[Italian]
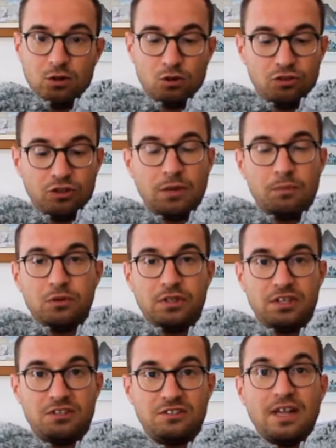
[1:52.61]
così da
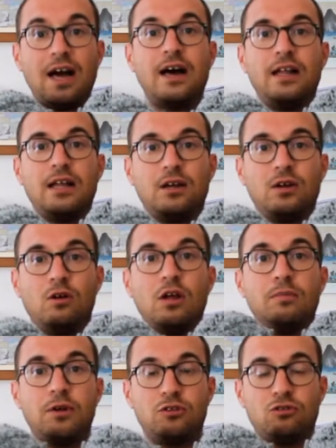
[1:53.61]
poter stare con la
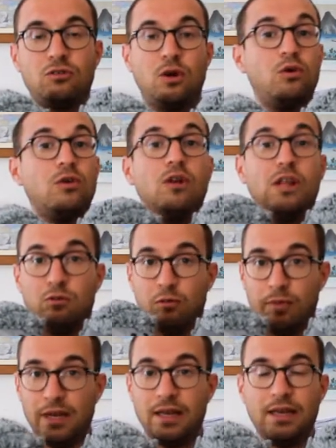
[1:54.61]
persona a cui vogliamo
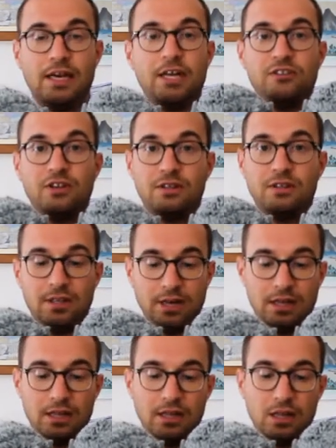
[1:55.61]
bene, che ci
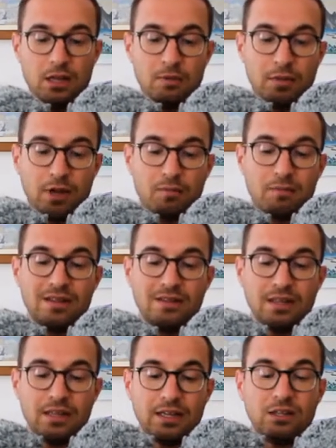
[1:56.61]
attira, però
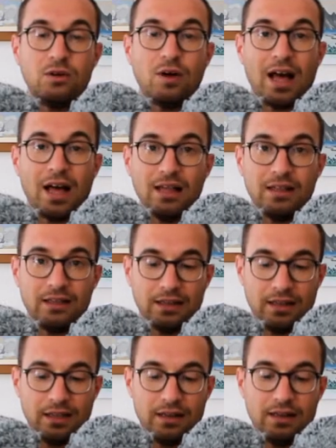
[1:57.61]
mantenendo
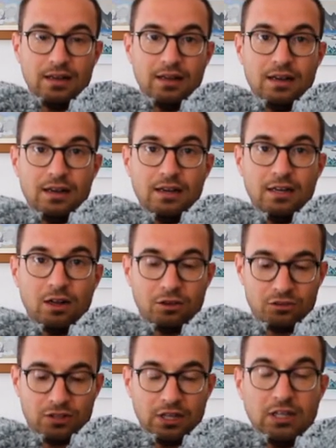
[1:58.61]
anche le
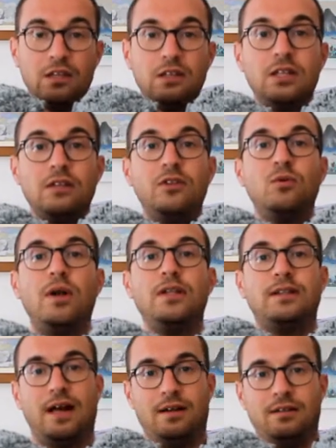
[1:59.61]
nostre
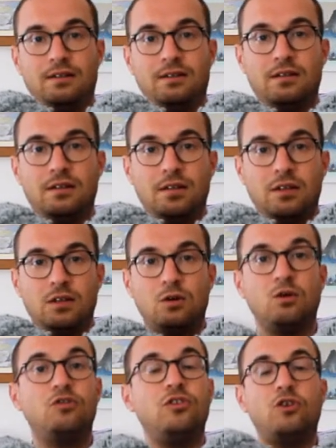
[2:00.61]
individualità,
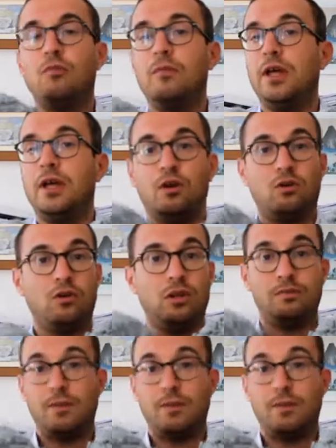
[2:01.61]
così come con i